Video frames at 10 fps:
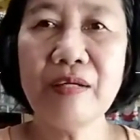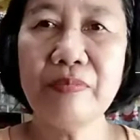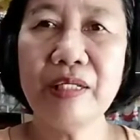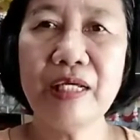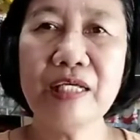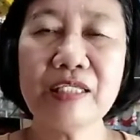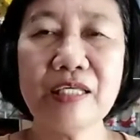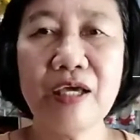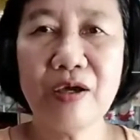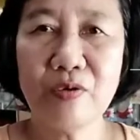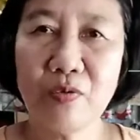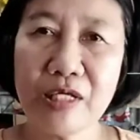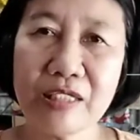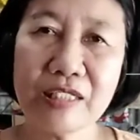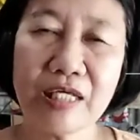please
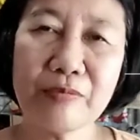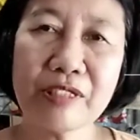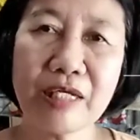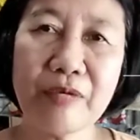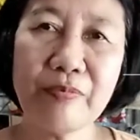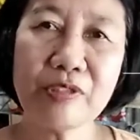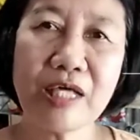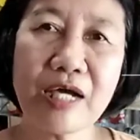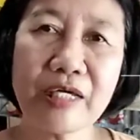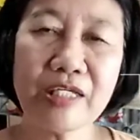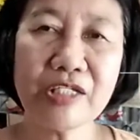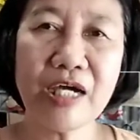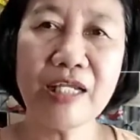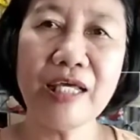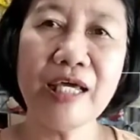watch and subscribe po sa aking
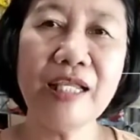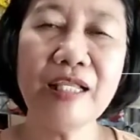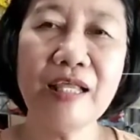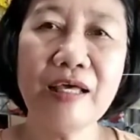channel.